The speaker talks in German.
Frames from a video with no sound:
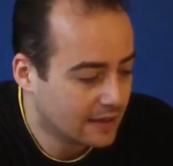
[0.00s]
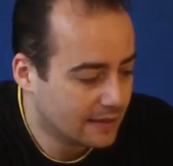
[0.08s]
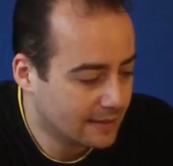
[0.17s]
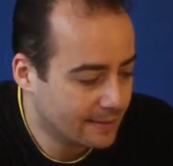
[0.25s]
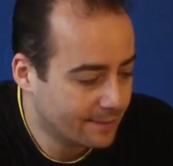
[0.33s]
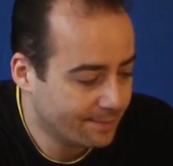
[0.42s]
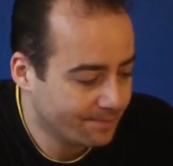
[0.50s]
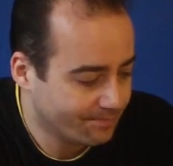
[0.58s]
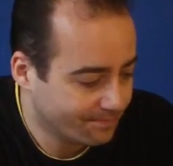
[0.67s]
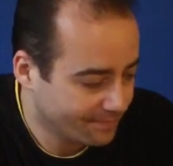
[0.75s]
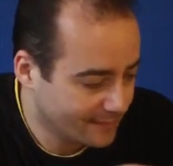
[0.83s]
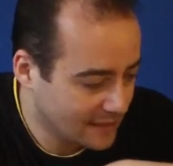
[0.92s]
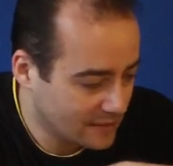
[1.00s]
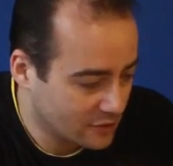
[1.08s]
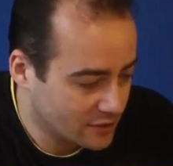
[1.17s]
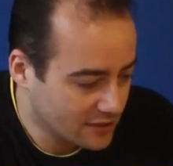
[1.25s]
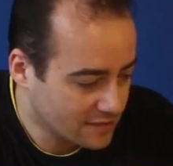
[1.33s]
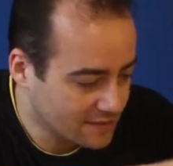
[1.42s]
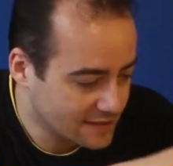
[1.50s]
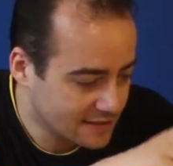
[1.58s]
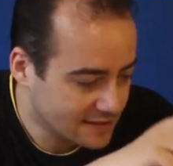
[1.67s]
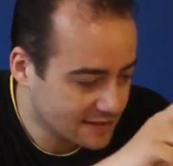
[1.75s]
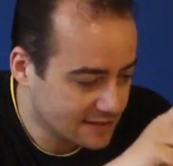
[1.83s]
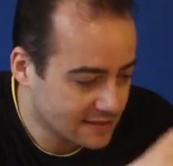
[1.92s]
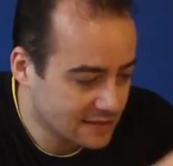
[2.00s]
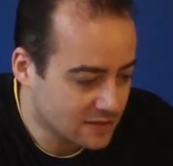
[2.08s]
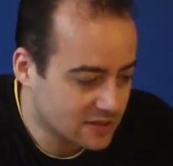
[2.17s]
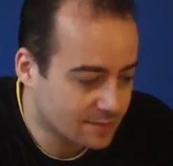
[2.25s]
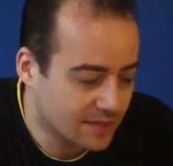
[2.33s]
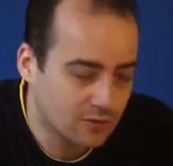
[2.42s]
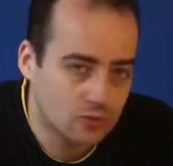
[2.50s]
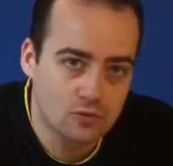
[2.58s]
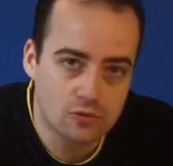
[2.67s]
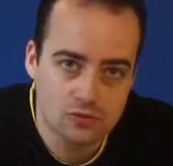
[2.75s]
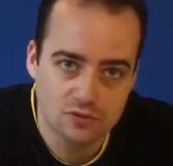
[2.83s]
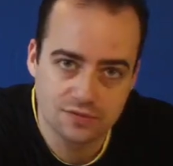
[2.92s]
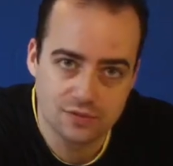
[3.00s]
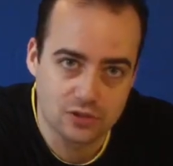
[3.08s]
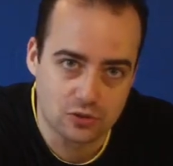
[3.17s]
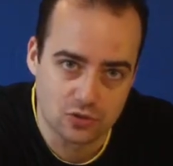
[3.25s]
Ähm, ihr könnt jedenfalls nicht das Ding aus der Packung holen und sofort